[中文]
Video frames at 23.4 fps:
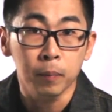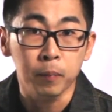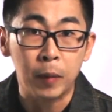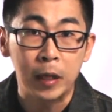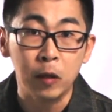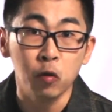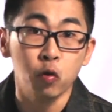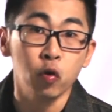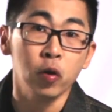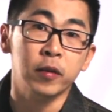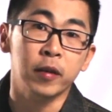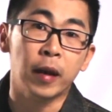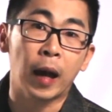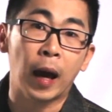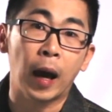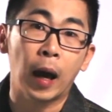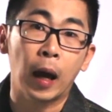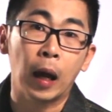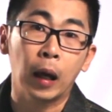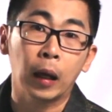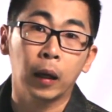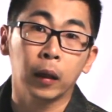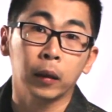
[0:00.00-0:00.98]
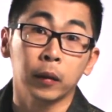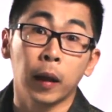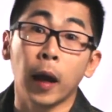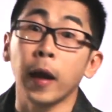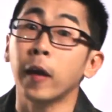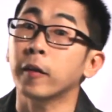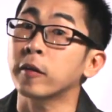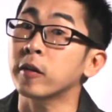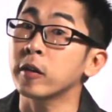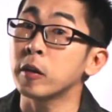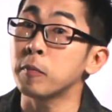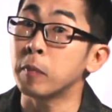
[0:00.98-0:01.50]
编剧家，他
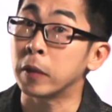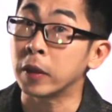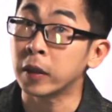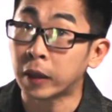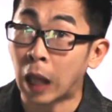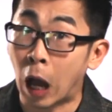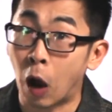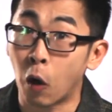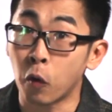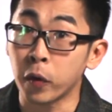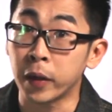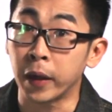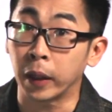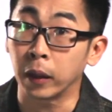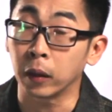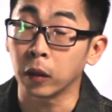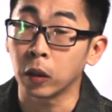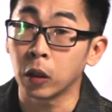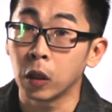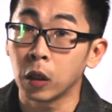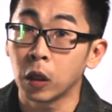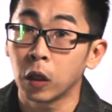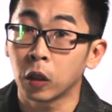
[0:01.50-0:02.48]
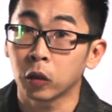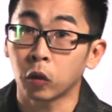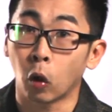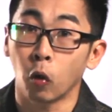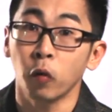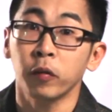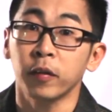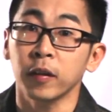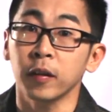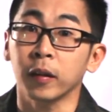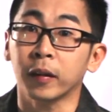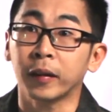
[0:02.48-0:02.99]
也是一名导演，
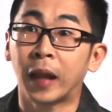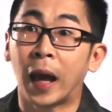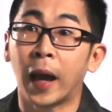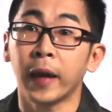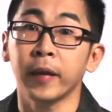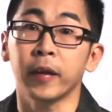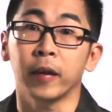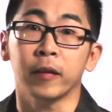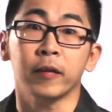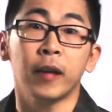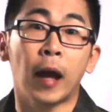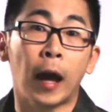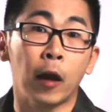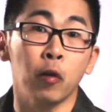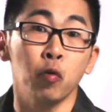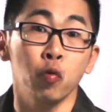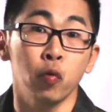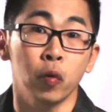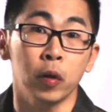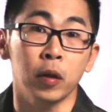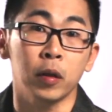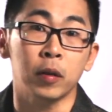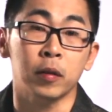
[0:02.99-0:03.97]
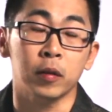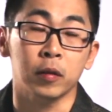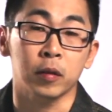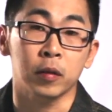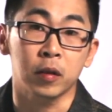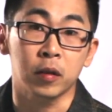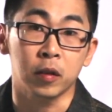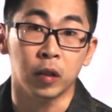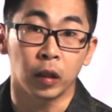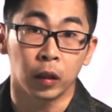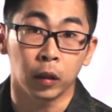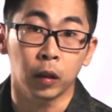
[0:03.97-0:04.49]
同时他也参与
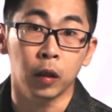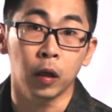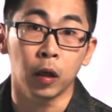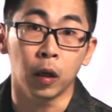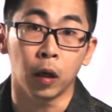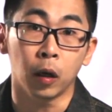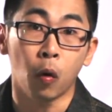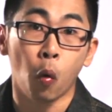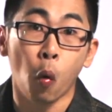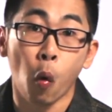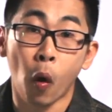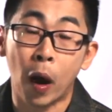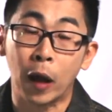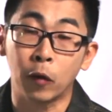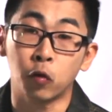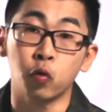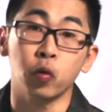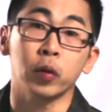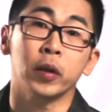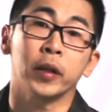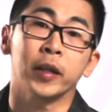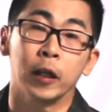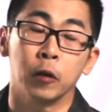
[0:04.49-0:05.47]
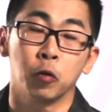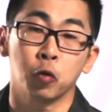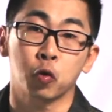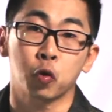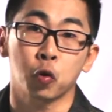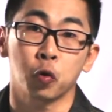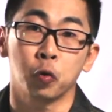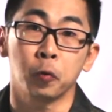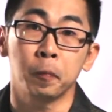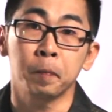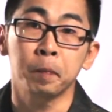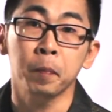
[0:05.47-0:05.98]
整个话剧的演
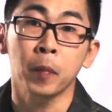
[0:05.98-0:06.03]
出。